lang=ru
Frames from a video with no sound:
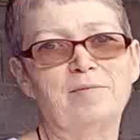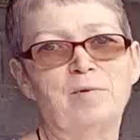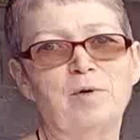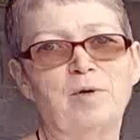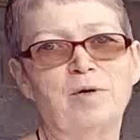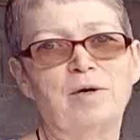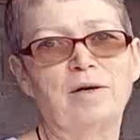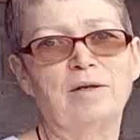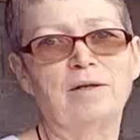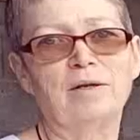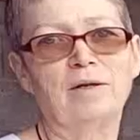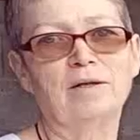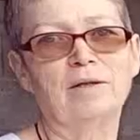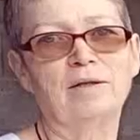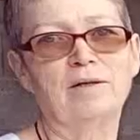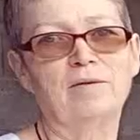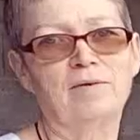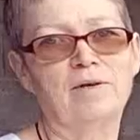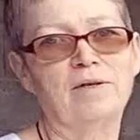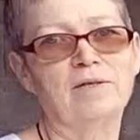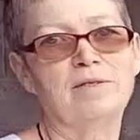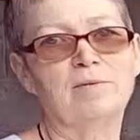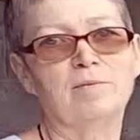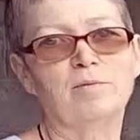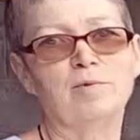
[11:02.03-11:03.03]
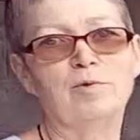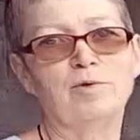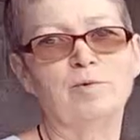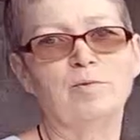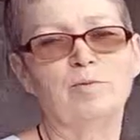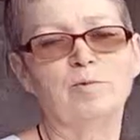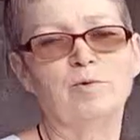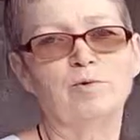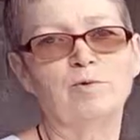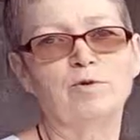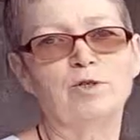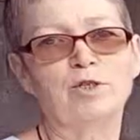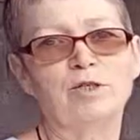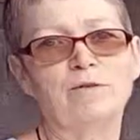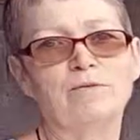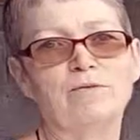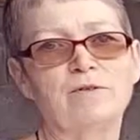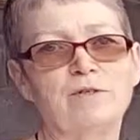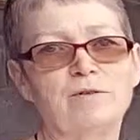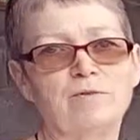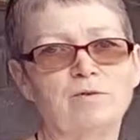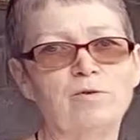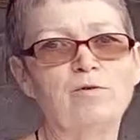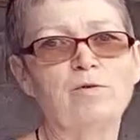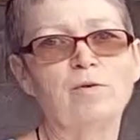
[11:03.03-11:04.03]
мой канал, давайте будем дружить.
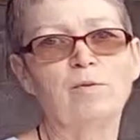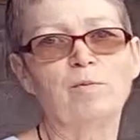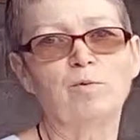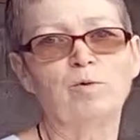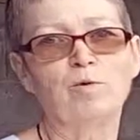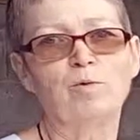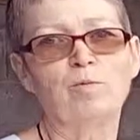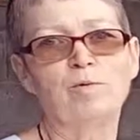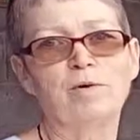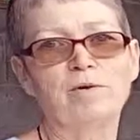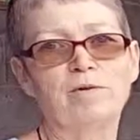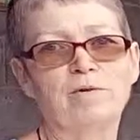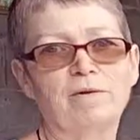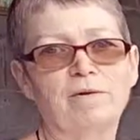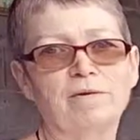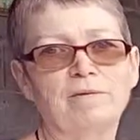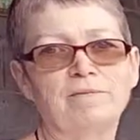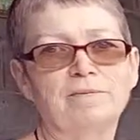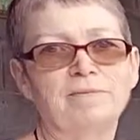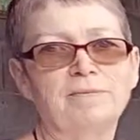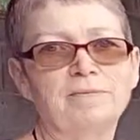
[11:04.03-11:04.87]
Всего вам доброго!